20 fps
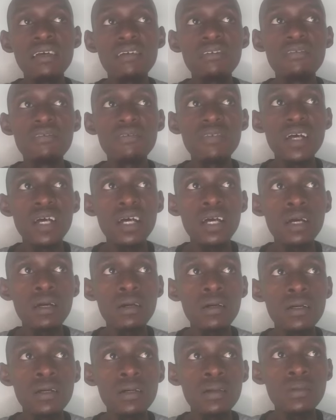
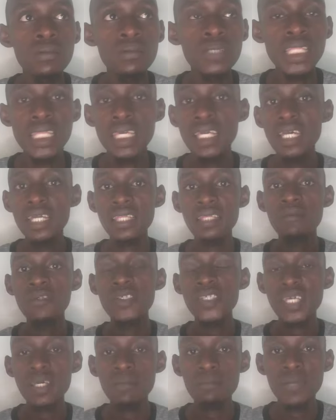فليه انا
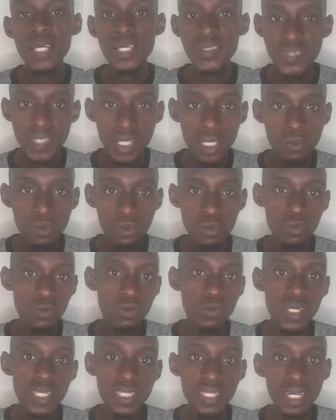مثلا ما اساعده ان
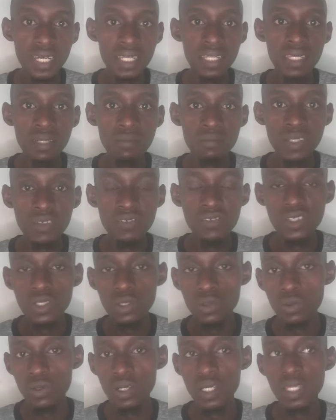هو يتعلم نفس
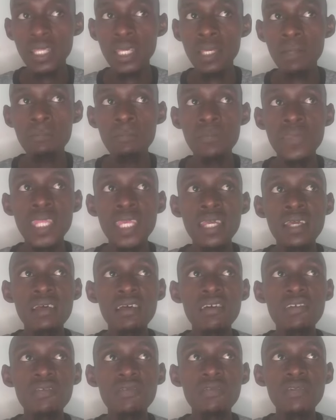اللغه دي
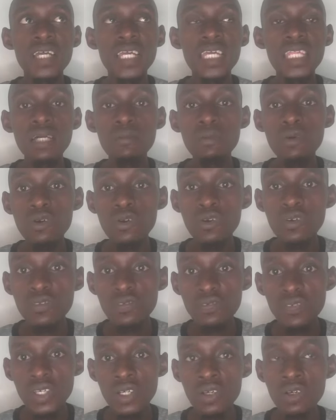فهنا بكون
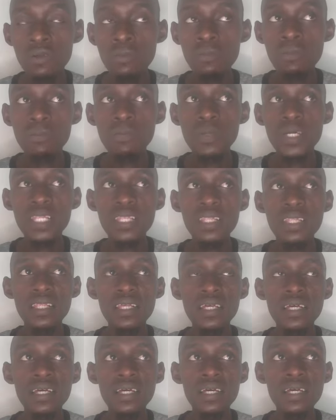في حب
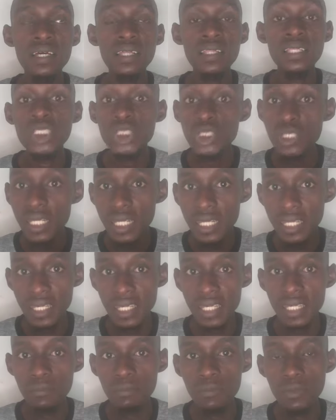نشر
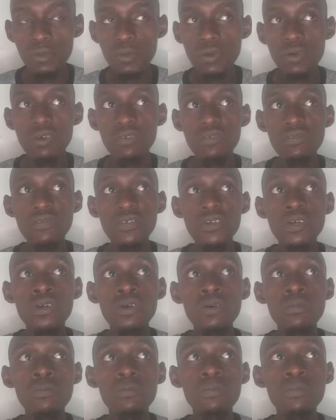العلم بكون في
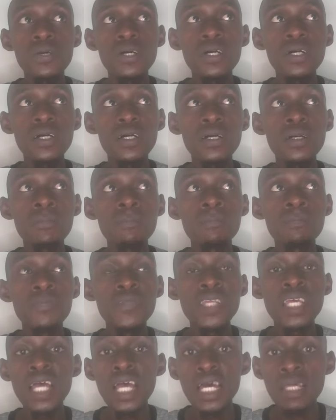حب آه،
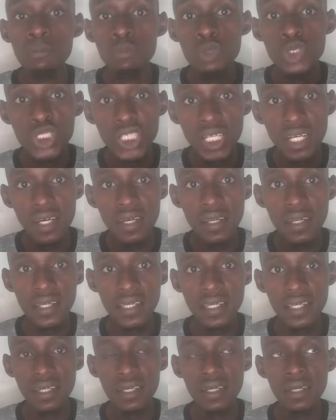
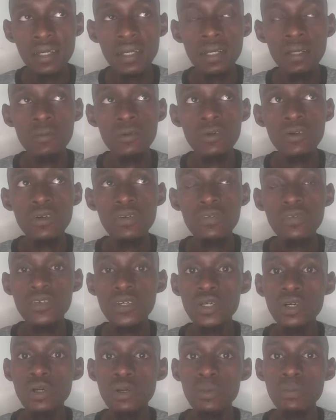المشاركة بكون في
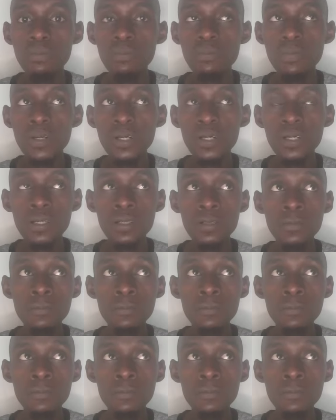حب آه،